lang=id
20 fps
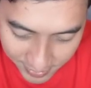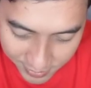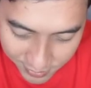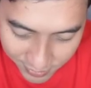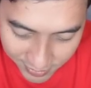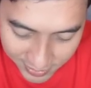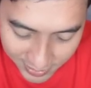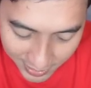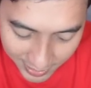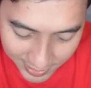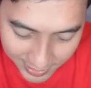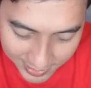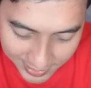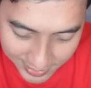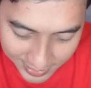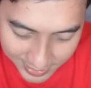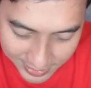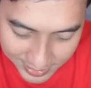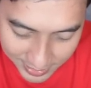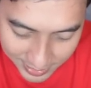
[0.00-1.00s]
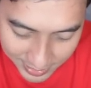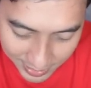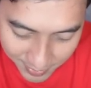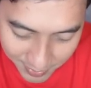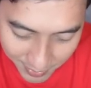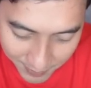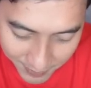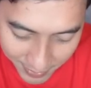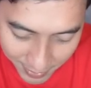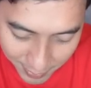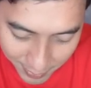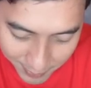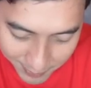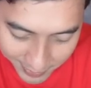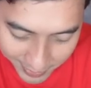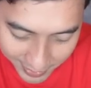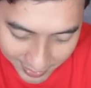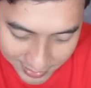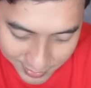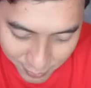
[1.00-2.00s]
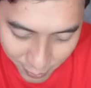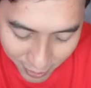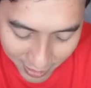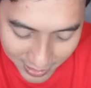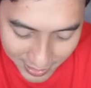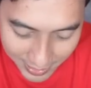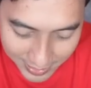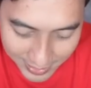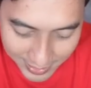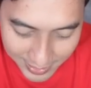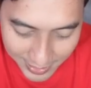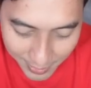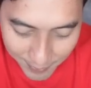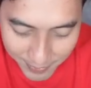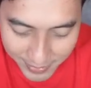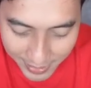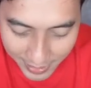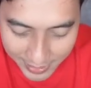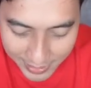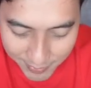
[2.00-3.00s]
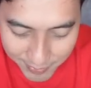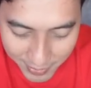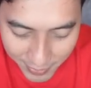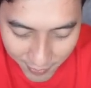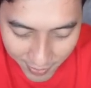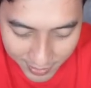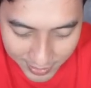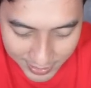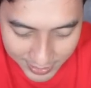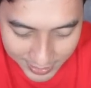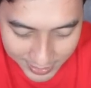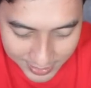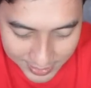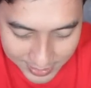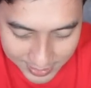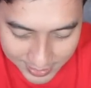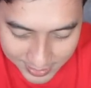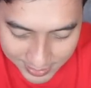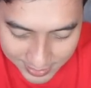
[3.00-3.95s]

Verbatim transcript: Aduh kita kalah nih guys ya, nggak apa-apa nggak apa-apa ya. Semoga nanti dapat itemnya wangi guys